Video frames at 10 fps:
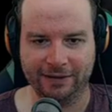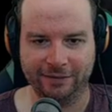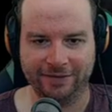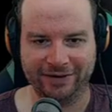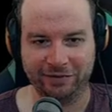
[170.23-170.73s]

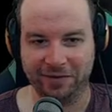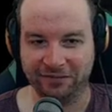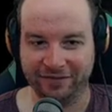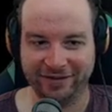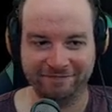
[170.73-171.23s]
Ob wir da noch mehr
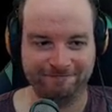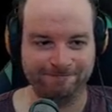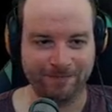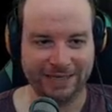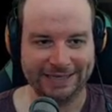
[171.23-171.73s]
finden,
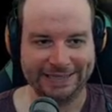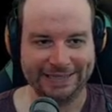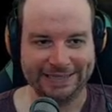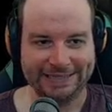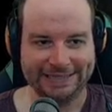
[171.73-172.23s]

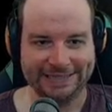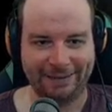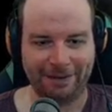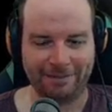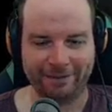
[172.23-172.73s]
das
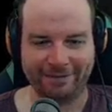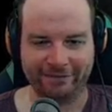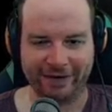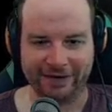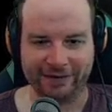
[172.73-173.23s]
bleibt
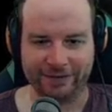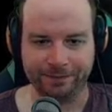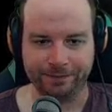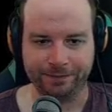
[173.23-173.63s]
abzuwarten.